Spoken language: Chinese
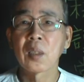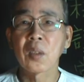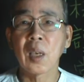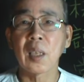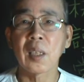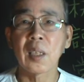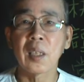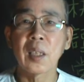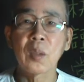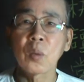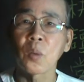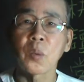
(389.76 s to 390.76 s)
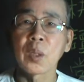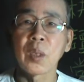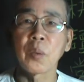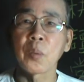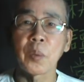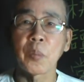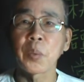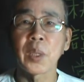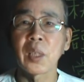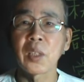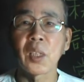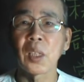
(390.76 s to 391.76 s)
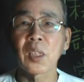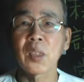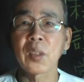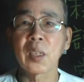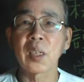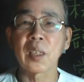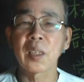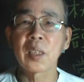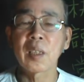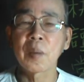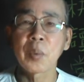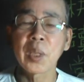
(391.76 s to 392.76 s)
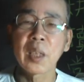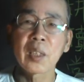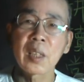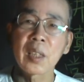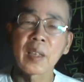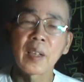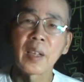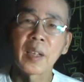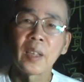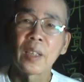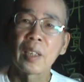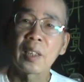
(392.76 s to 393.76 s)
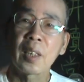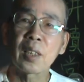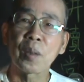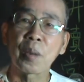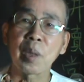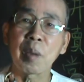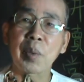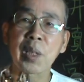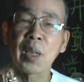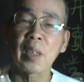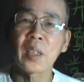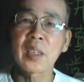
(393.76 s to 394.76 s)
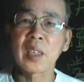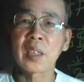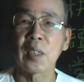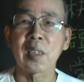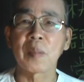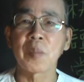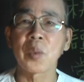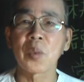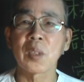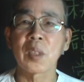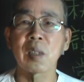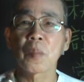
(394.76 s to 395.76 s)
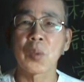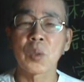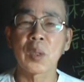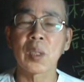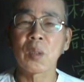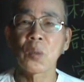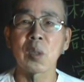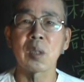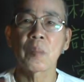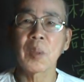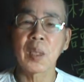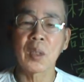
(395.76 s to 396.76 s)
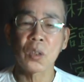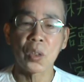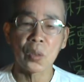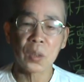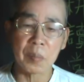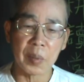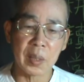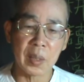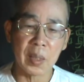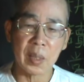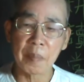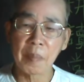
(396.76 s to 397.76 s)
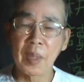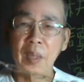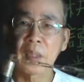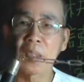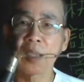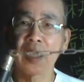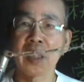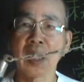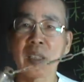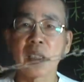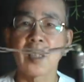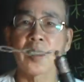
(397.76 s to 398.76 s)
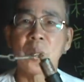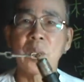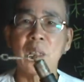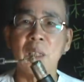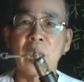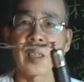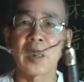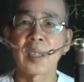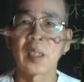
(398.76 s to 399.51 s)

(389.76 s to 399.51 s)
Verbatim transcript: 他的歌很多我都我都不能接受的啊，也也不太听。但是我也不知道他在讲些什么东西，什么双节棍，什么黑袖什么的啊。实际上这个东西啊，